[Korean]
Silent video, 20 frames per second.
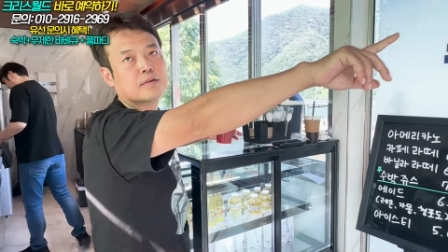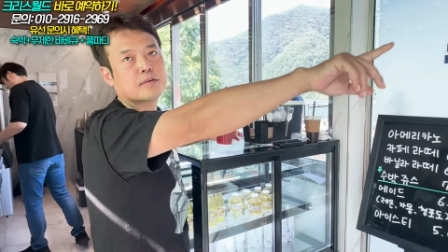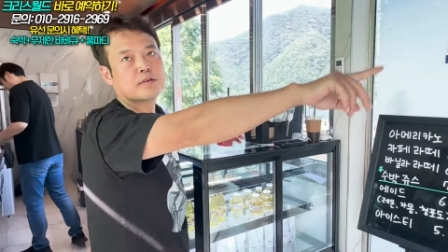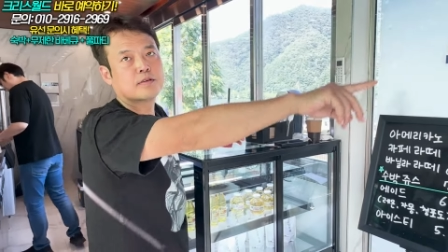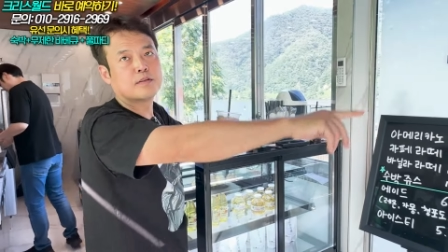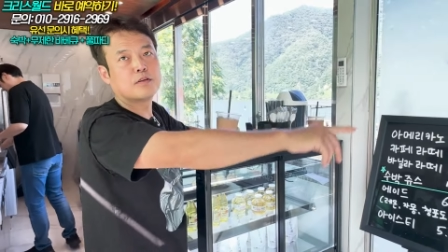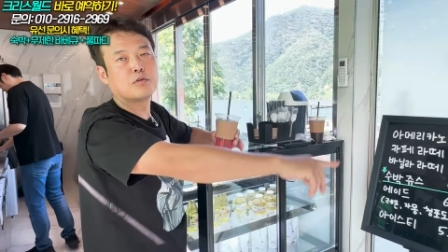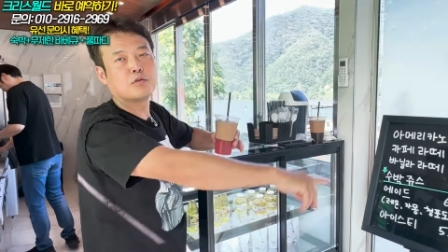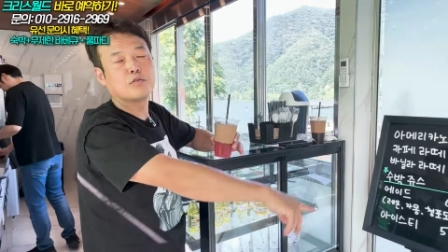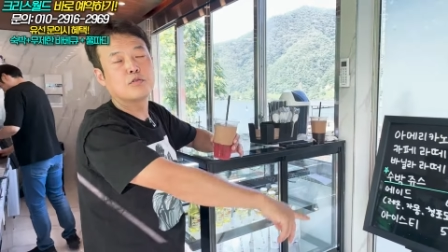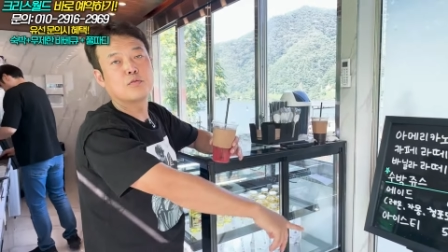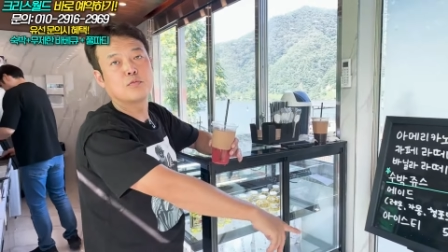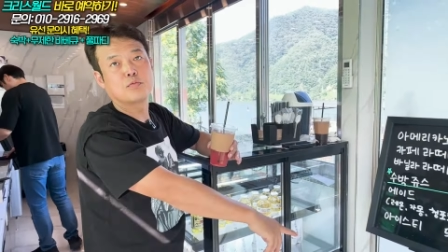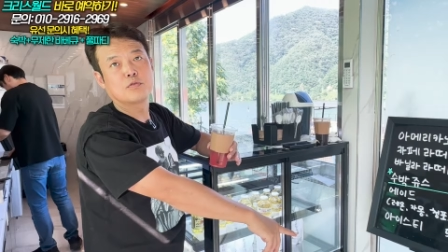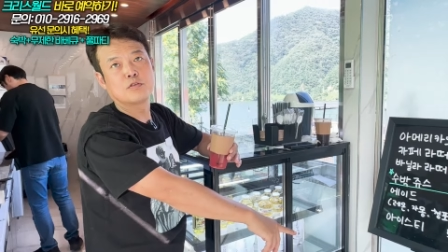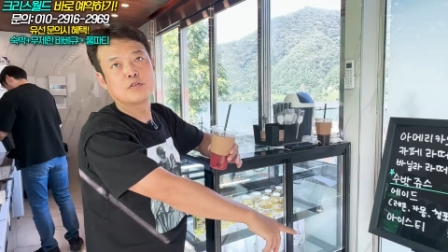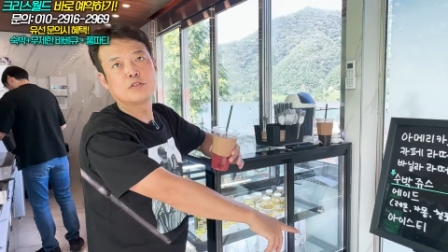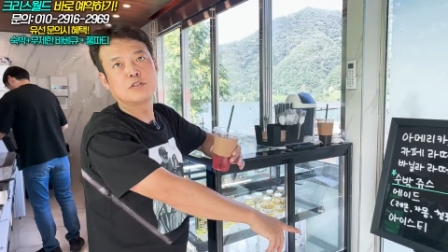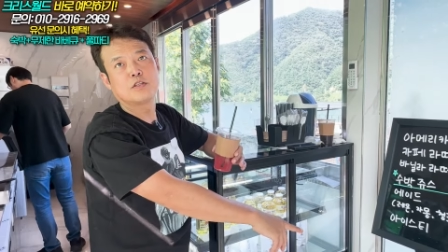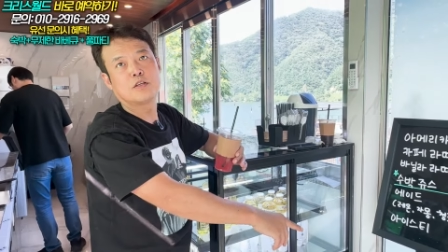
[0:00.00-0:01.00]
근데 여기서
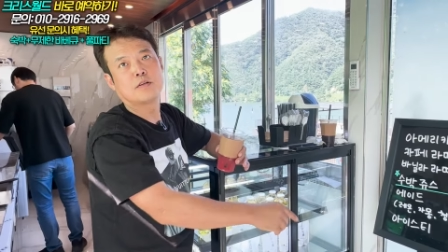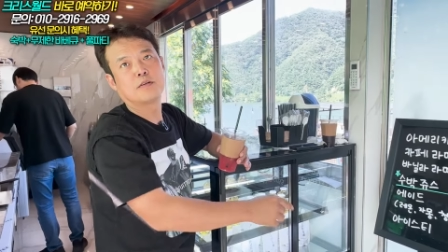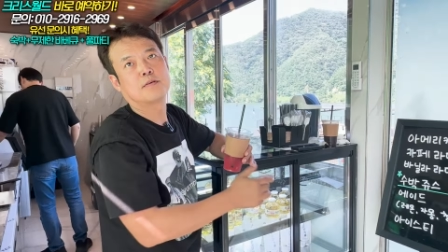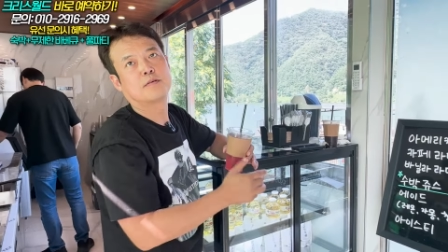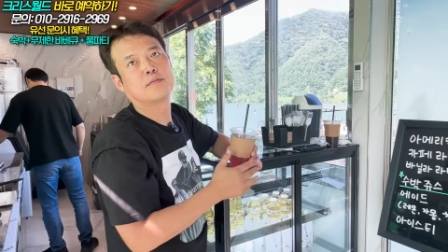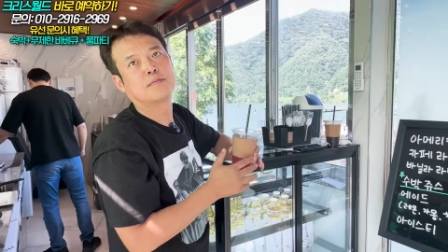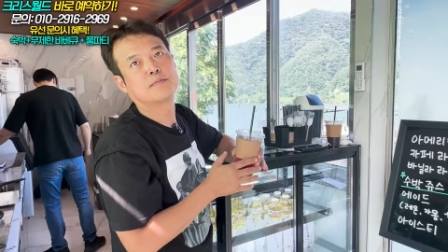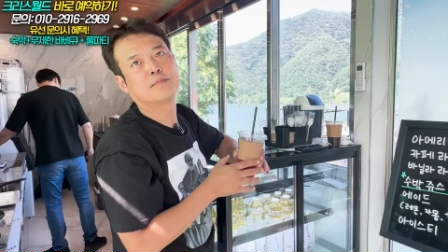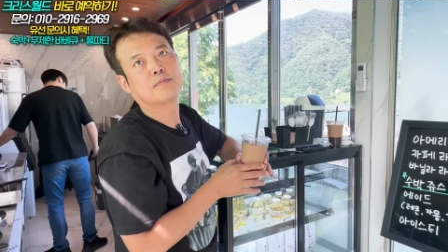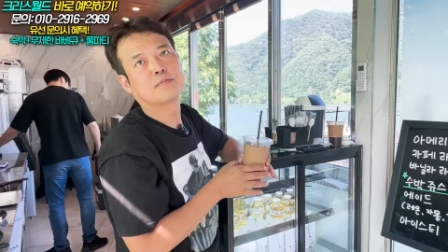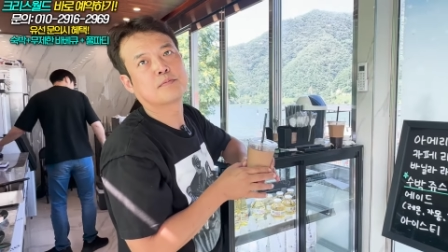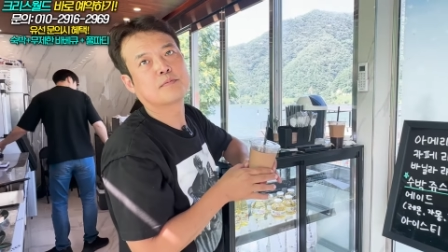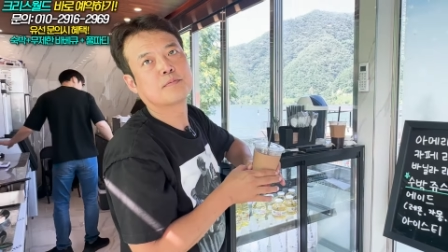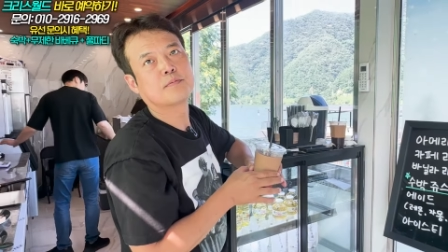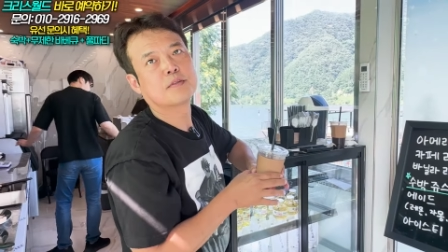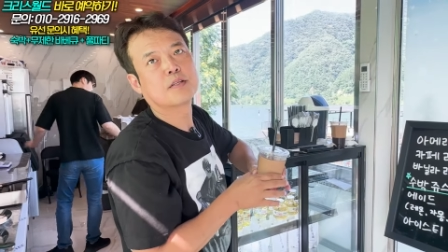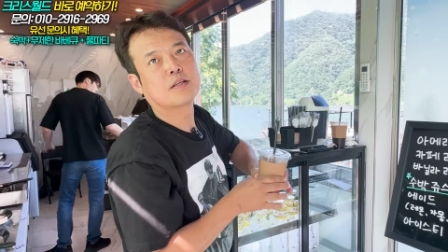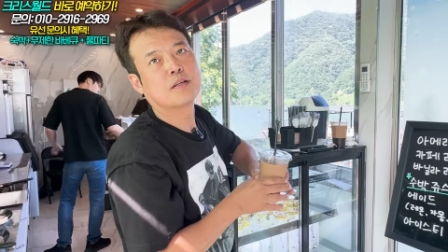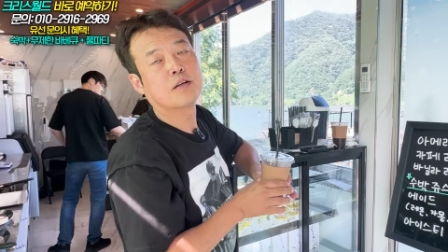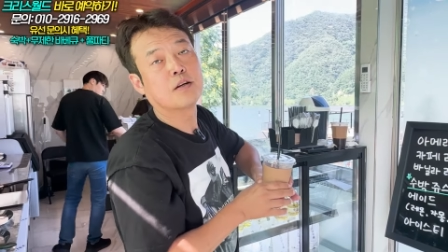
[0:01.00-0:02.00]
드시잖아.
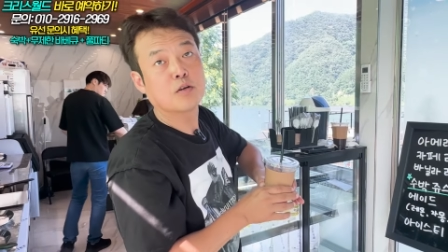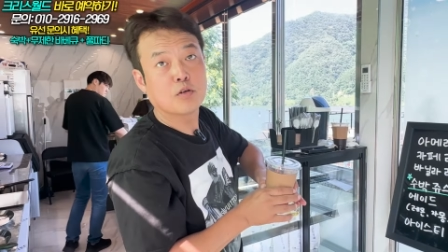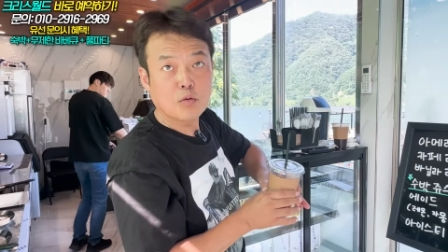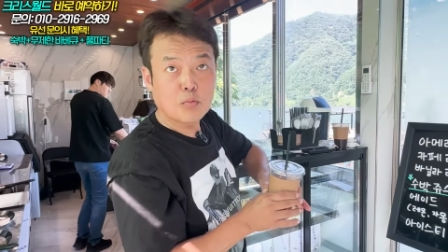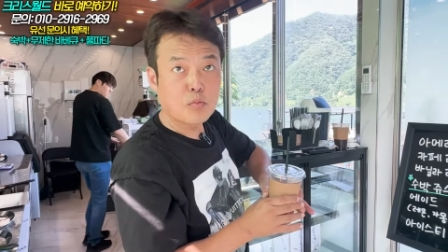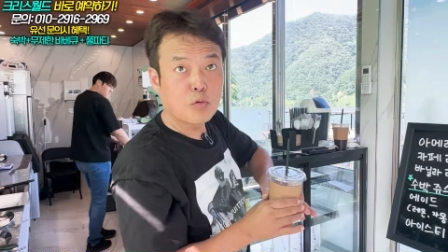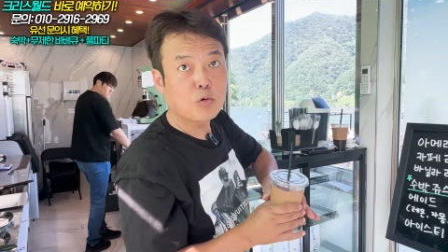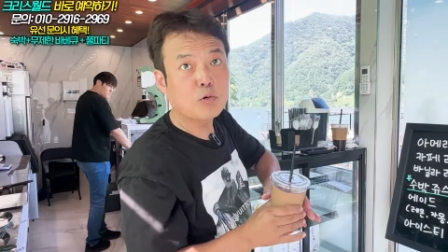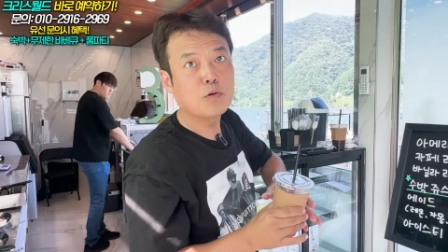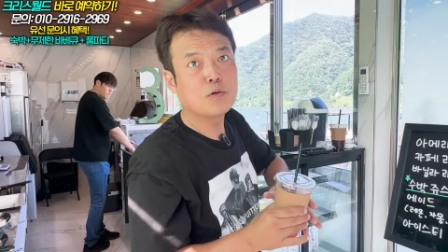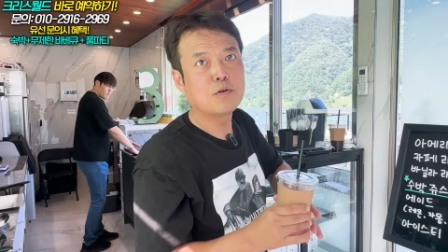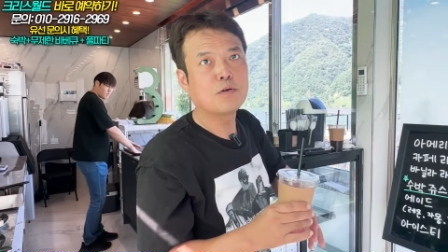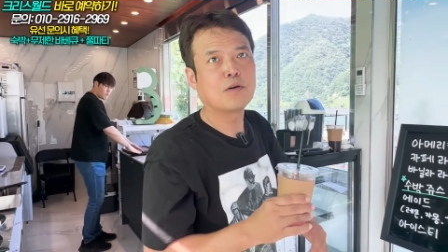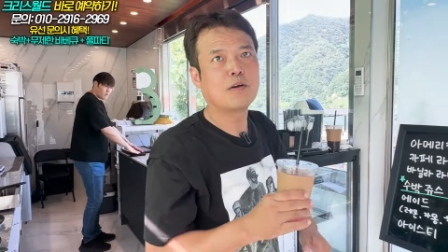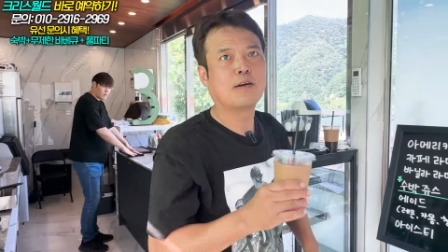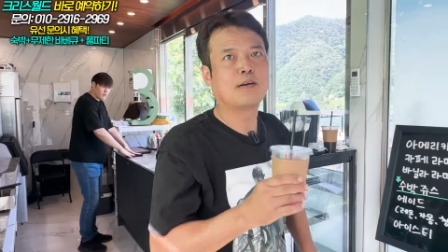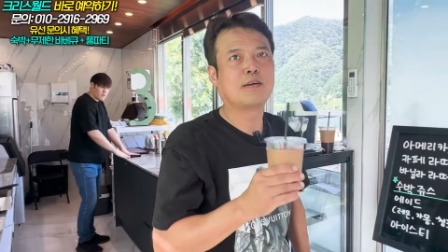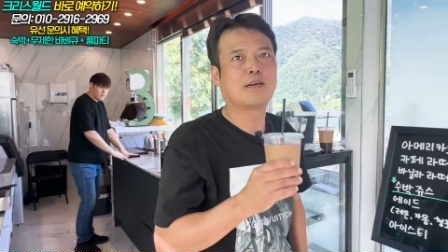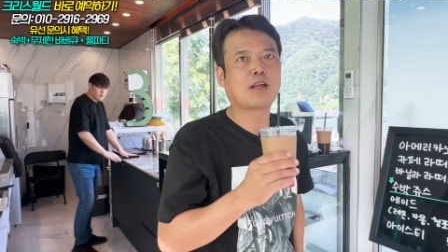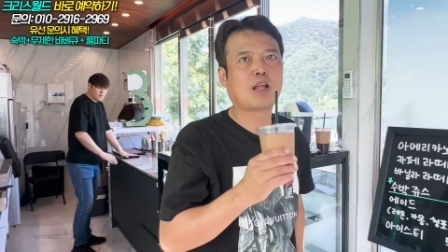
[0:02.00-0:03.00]
그건 모르는 거야.